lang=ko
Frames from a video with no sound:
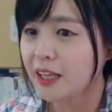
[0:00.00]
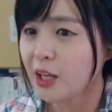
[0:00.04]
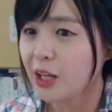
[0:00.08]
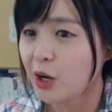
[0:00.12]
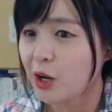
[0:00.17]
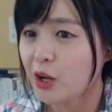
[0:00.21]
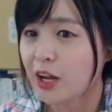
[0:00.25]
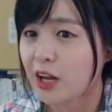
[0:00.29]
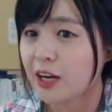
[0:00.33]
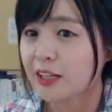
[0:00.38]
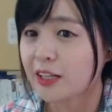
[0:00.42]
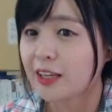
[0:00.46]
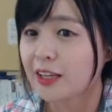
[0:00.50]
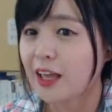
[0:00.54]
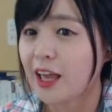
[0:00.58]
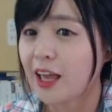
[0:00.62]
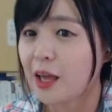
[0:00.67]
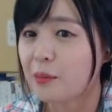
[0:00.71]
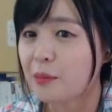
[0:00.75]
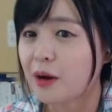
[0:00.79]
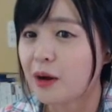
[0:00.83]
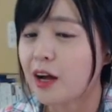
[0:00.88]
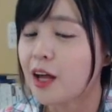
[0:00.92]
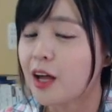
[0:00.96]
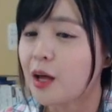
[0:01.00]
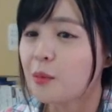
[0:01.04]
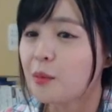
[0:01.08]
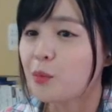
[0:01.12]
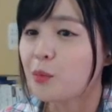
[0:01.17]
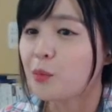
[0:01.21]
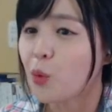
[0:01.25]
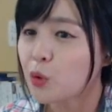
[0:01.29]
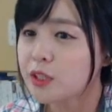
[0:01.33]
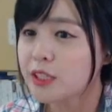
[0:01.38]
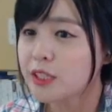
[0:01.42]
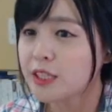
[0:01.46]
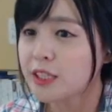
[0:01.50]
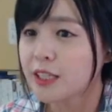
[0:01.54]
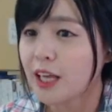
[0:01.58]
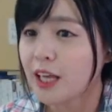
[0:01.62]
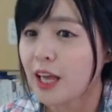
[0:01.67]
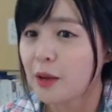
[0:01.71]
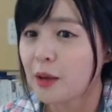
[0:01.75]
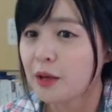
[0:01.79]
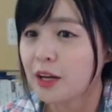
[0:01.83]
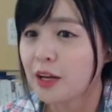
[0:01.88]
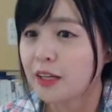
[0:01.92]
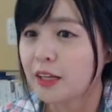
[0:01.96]
때려야 할때 막
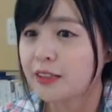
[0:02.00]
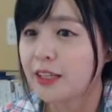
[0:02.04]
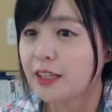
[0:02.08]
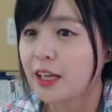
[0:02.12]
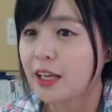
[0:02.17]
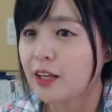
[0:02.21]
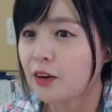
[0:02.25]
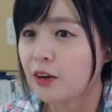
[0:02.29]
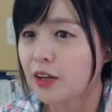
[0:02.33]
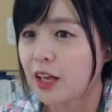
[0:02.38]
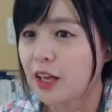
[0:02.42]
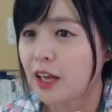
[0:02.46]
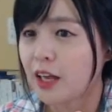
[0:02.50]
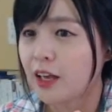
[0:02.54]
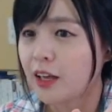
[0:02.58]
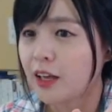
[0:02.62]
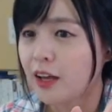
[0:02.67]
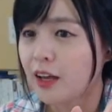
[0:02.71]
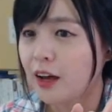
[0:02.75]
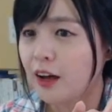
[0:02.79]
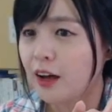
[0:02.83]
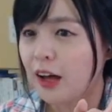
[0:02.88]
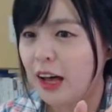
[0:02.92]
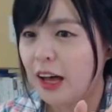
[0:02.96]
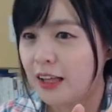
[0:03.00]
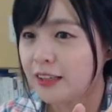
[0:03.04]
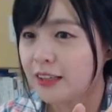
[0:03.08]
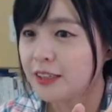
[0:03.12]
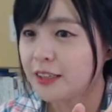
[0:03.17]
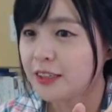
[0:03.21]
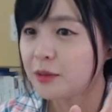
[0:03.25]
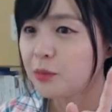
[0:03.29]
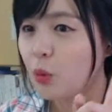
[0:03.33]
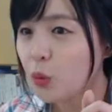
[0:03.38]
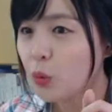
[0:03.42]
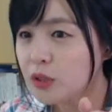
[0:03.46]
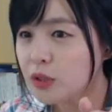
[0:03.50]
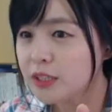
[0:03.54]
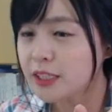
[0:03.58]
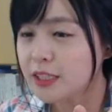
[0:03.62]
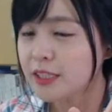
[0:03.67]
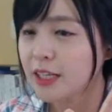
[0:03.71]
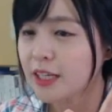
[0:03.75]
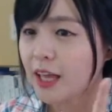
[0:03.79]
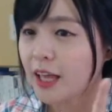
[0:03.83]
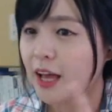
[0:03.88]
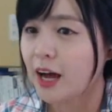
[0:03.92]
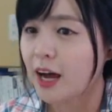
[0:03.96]
모질게 할 때 이렇게 흔
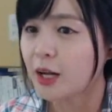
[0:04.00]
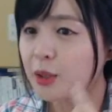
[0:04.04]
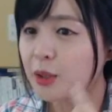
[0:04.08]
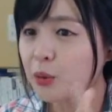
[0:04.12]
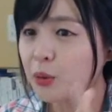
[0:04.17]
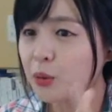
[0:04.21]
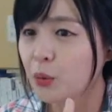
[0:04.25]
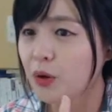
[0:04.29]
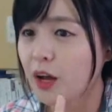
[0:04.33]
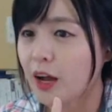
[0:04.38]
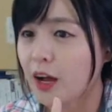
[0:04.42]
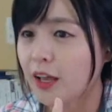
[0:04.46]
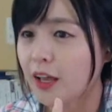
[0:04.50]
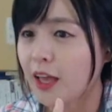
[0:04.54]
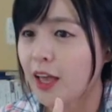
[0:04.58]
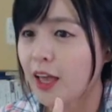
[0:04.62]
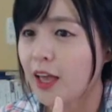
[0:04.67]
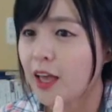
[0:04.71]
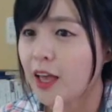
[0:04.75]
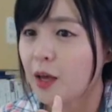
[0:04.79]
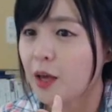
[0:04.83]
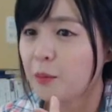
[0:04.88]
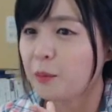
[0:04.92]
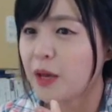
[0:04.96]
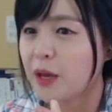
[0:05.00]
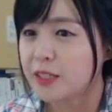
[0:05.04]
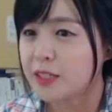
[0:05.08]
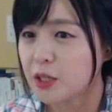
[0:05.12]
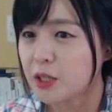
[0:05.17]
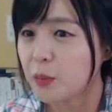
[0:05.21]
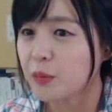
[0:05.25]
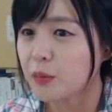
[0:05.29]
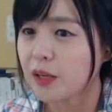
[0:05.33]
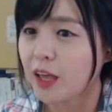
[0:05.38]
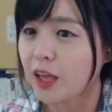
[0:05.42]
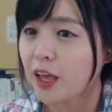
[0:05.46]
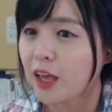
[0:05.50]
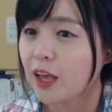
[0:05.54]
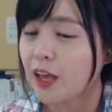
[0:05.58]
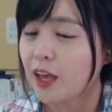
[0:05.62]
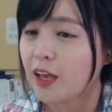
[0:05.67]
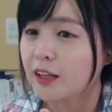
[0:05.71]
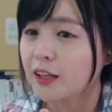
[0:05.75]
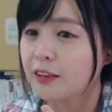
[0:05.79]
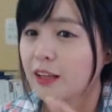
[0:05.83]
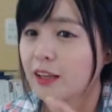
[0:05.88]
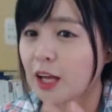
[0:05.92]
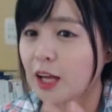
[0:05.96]
모질게 악독하게 매섭게
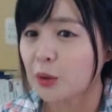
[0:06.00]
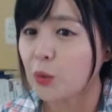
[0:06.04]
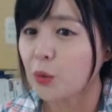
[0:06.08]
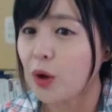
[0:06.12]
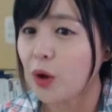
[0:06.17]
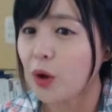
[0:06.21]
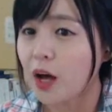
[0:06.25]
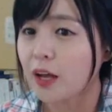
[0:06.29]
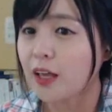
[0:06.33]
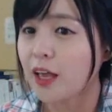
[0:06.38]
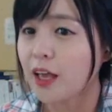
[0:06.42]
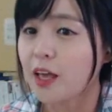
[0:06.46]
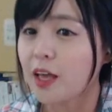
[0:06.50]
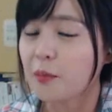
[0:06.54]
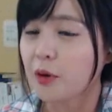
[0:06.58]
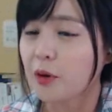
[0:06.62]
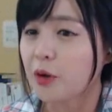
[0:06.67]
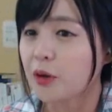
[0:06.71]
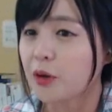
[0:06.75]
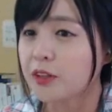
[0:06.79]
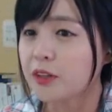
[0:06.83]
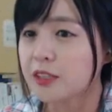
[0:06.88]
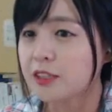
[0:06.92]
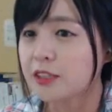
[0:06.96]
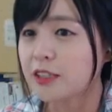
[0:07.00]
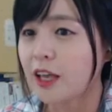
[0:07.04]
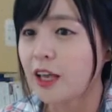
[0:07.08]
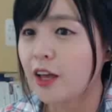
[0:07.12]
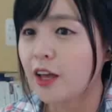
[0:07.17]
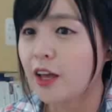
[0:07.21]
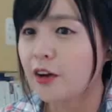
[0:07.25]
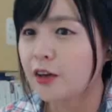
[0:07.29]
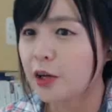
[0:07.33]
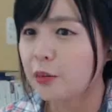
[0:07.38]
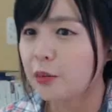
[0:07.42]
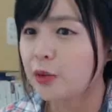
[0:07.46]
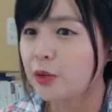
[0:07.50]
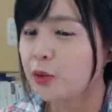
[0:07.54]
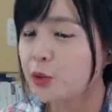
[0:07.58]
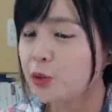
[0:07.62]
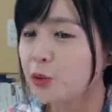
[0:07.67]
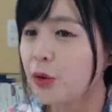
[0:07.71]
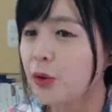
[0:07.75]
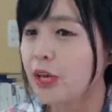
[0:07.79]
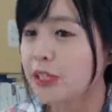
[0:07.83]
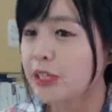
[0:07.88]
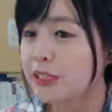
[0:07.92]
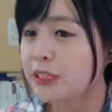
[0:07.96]
단호하게 뭐 이런 뜻이에요. 그러면
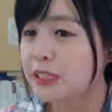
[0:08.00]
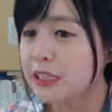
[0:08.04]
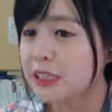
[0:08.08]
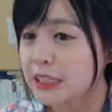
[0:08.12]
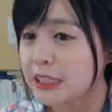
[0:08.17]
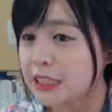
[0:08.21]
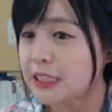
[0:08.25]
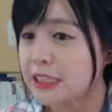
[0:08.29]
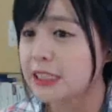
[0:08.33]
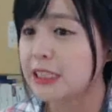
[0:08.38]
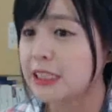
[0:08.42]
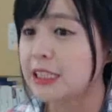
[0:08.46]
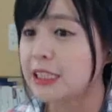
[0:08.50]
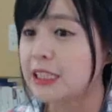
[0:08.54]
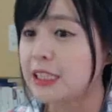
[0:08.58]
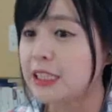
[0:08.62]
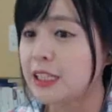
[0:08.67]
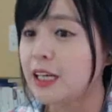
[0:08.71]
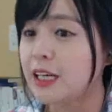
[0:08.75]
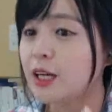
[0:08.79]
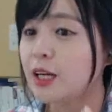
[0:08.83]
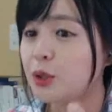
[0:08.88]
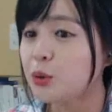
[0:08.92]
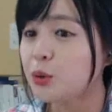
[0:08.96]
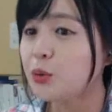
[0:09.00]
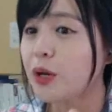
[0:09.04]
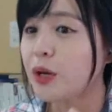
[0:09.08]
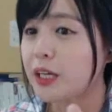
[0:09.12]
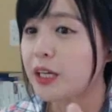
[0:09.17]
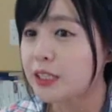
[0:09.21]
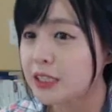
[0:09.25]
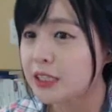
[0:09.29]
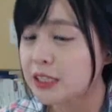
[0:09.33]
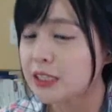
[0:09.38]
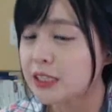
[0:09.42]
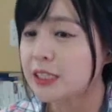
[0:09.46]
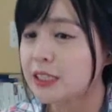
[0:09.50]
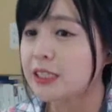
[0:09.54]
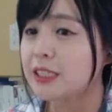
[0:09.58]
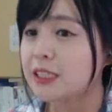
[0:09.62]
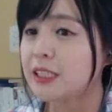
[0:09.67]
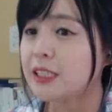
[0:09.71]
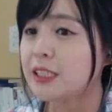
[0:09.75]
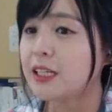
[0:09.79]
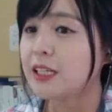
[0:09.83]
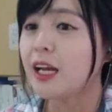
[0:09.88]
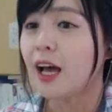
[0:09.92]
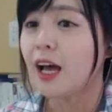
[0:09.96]
또에 또 쯔지
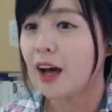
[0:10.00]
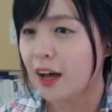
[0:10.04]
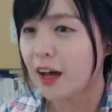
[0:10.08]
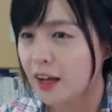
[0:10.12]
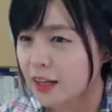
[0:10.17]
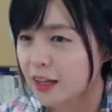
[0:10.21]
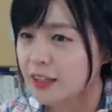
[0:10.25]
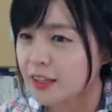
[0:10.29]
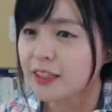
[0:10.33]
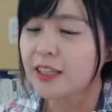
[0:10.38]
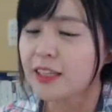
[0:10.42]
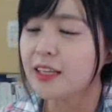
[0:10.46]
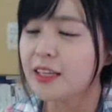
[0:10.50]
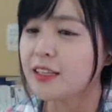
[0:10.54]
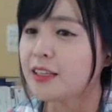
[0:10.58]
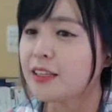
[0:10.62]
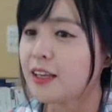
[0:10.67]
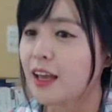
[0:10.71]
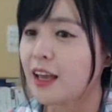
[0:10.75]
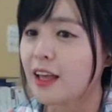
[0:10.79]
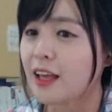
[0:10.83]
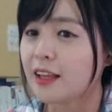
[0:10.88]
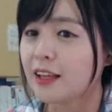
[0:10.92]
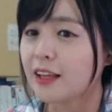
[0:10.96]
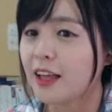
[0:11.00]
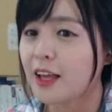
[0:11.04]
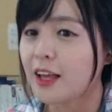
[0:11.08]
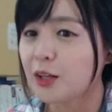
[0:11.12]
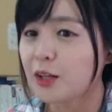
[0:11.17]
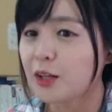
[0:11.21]
对自己对自己狠一点